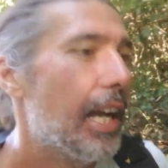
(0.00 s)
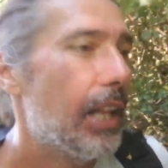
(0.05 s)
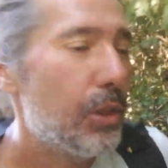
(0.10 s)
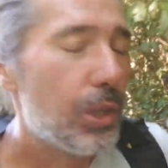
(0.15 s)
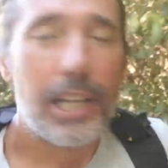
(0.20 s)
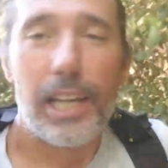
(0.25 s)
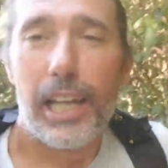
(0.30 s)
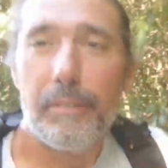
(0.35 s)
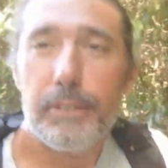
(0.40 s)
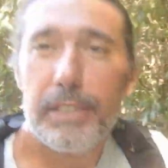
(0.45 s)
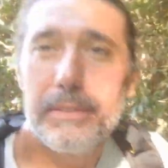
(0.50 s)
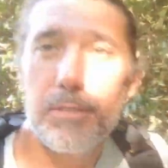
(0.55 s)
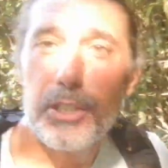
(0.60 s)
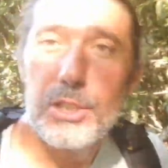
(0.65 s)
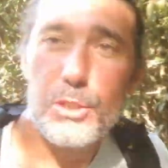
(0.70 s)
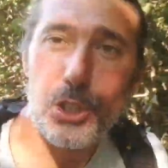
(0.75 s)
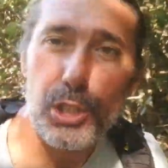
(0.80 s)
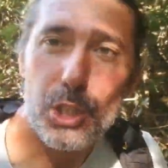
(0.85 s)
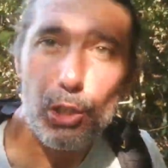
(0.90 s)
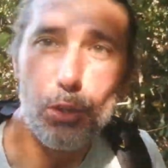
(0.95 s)
Allora, avete
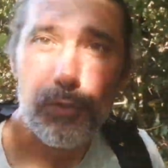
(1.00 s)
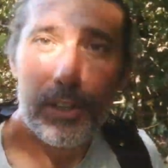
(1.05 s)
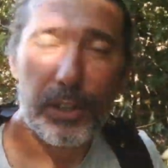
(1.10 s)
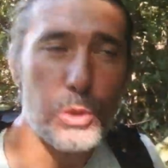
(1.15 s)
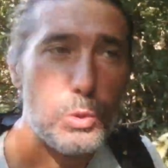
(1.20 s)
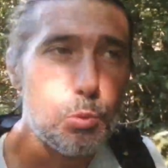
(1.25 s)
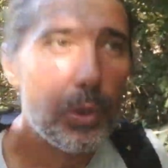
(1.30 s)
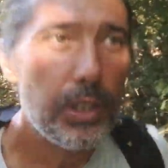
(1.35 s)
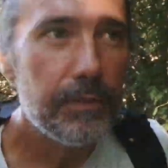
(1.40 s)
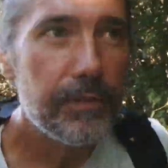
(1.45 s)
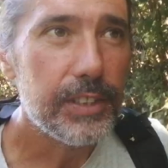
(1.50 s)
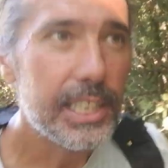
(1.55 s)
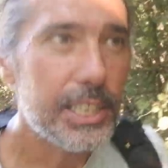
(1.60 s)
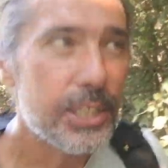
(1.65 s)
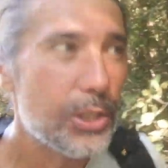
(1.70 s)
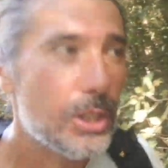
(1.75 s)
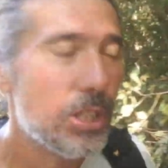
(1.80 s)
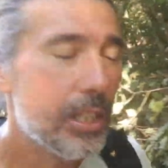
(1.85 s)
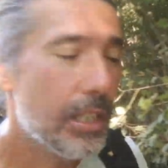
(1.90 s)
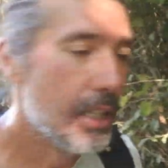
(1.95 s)
visto che ho fatto quel
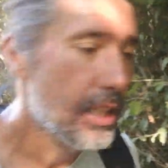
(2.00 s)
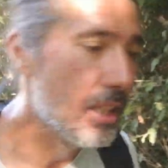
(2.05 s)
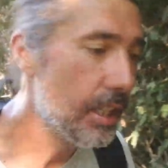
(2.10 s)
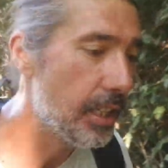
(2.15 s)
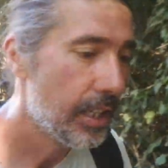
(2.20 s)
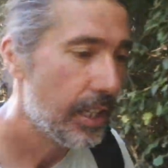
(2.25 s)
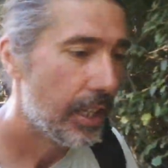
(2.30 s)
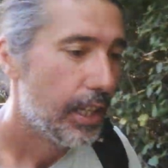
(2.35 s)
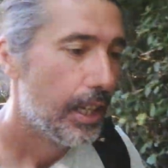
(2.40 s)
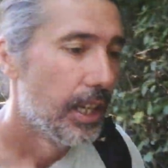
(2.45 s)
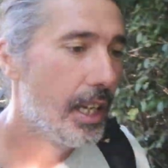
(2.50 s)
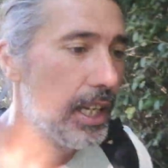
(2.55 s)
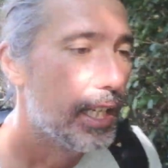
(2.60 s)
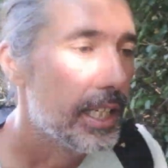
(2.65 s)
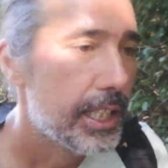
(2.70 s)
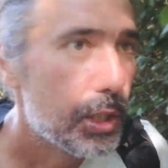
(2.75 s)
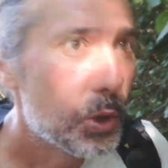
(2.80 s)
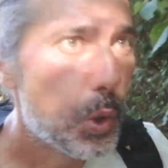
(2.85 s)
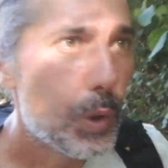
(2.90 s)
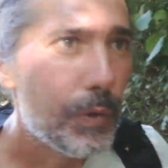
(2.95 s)
video
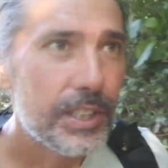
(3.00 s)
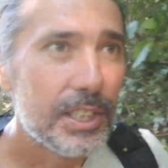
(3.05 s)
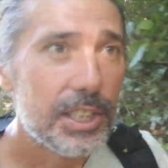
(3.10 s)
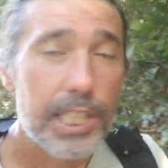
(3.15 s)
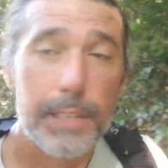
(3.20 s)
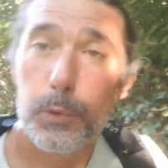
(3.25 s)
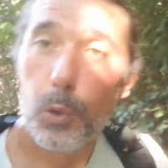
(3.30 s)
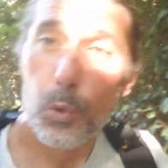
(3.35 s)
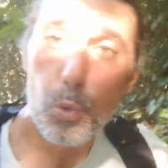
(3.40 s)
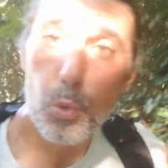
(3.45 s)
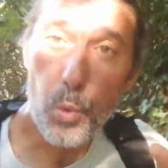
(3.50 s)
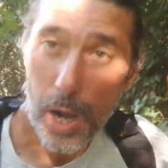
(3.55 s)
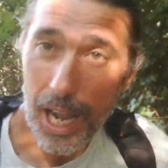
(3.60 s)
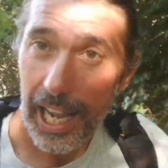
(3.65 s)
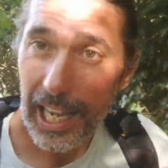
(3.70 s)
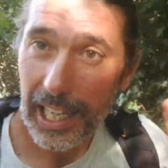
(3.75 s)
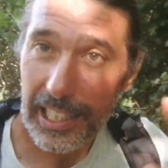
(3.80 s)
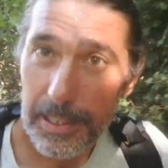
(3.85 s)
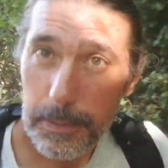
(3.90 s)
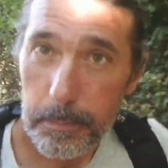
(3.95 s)
in cui vi dicevo
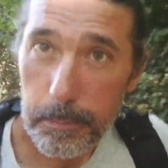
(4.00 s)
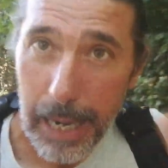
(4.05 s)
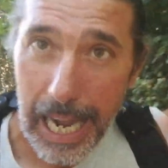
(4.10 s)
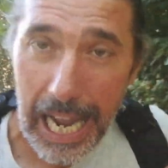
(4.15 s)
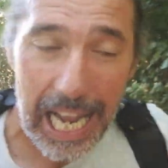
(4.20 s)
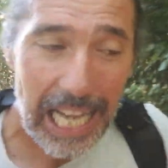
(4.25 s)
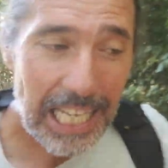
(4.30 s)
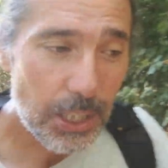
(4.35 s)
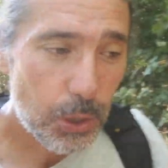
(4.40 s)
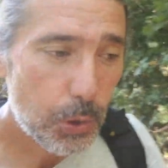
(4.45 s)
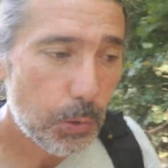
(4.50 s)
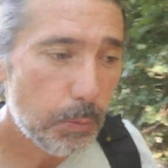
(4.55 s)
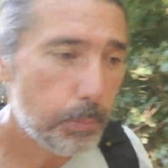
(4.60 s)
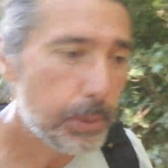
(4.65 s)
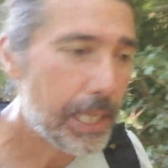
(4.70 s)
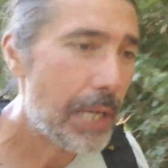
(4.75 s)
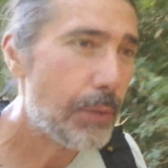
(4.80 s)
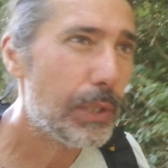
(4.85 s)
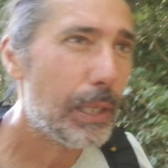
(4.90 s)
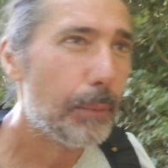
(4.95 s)
guai mai
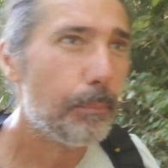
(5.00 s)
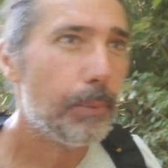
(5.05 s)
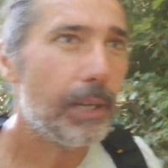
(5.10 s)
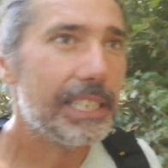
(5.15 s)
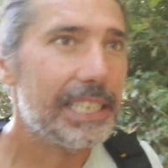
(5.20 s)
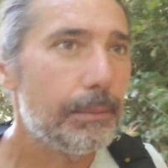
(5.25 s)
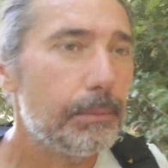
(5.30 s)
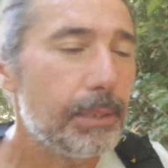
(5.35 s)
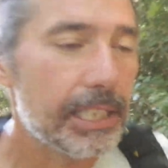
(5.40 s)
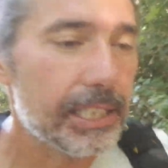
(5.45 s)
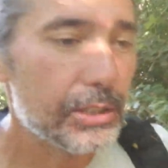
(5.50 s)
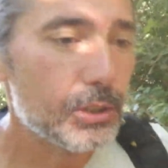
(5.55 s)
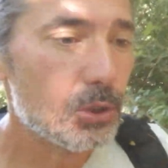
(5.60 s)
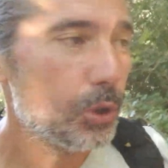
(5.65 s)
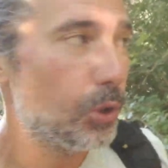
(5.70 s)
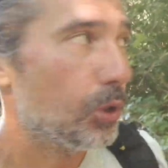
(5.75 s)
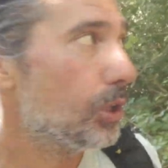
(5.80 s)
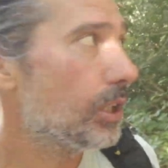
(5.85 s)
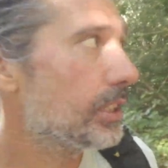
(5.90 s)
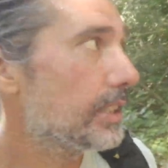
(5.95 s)
comprare un
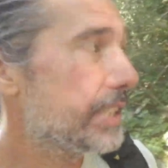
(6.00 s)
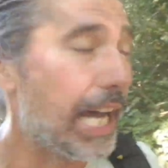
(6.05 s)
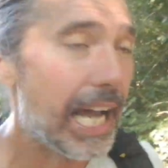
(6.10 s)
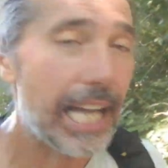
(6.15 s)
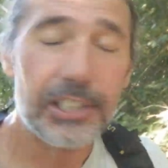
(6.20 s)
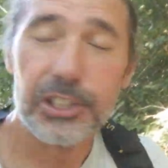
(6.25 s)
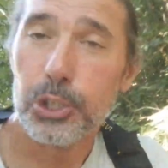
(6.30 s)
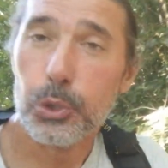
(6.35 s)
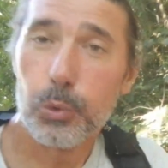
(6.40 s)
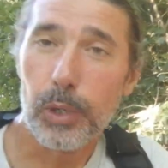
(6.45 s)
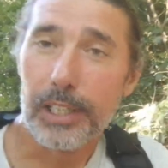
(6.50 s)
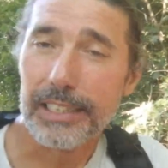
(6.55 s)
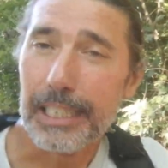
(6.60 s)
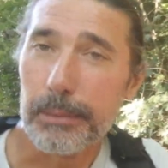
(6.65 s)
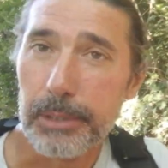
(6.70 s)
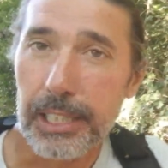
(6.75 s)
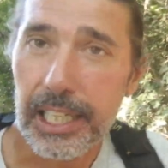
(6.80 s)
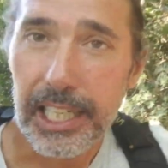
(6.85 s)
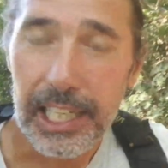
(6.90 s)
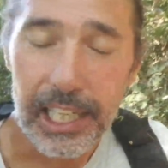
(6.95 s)
appartamento da
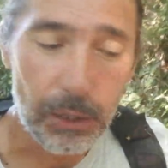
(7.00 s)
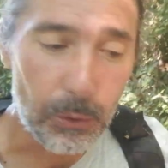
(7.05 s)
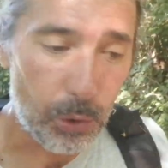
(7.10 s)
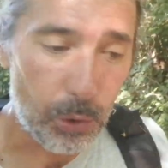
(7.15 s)
50.000